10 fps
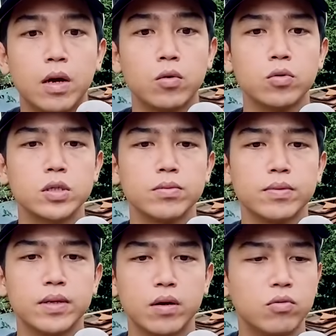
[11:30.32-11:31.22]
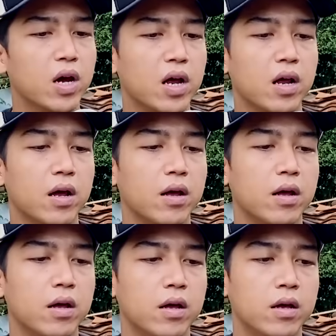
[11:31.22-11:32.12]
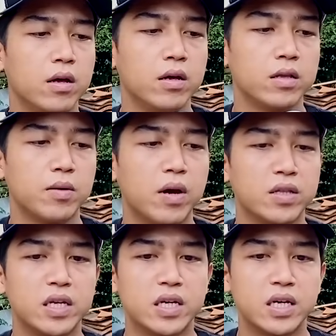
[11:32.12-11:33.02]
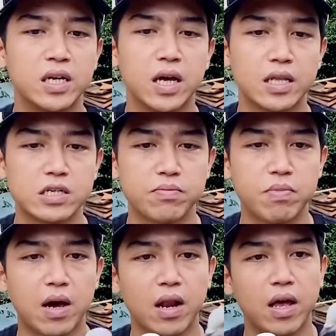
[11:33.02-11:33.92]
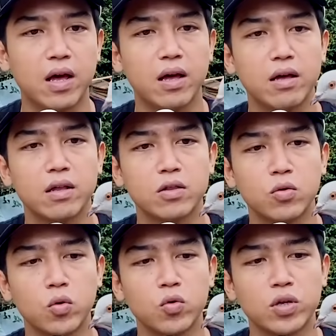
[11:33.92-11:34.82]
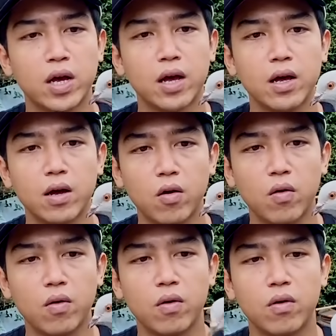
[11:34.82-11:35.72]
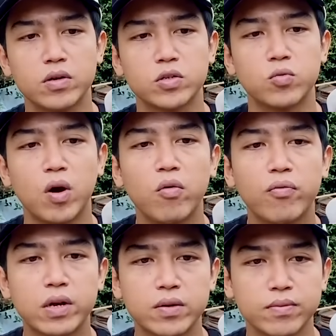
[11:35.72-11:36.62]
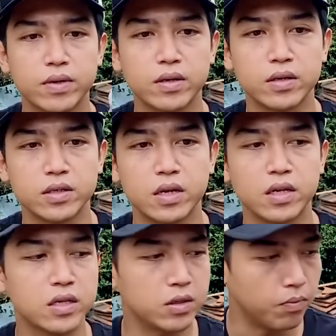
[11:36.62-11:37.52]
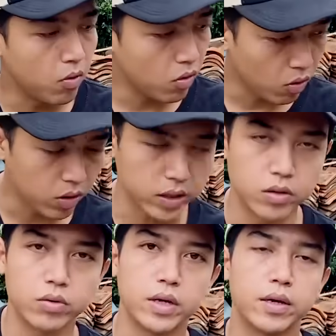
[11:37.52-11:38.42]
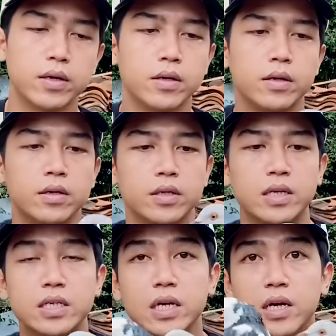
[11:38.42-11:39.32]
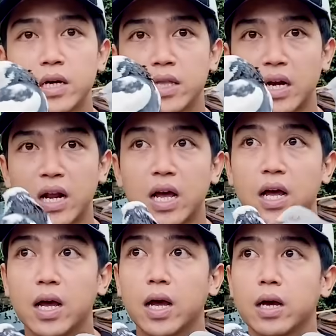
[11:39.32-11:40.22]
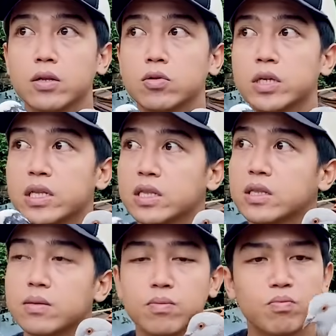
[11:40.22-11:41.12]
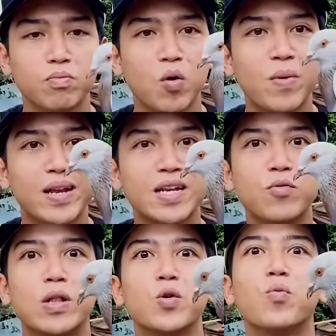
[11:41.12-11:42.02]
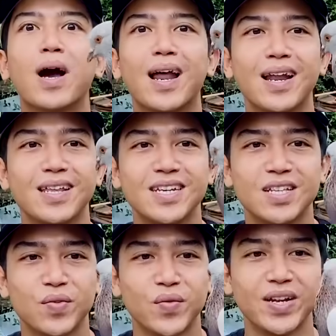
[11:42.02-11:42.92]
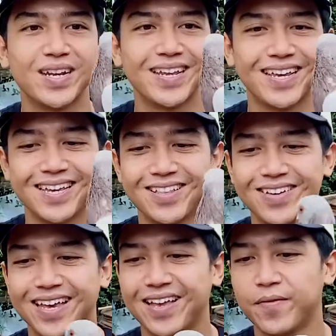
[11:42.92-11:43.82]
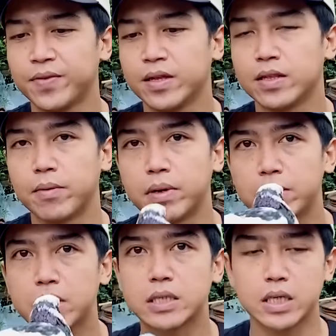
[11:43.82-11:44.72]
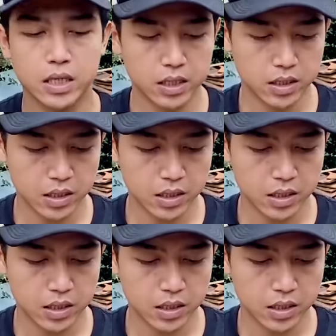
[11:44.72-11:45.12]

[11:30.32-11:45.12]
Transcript: bagus temen ya udah terbang tinggi atas kepala turunnya cuma over temen seringnya jebol gitu ya jadi saya ternak terus saya mau mainin buat rumahan aja temen kayak gitu ya tapi ini masih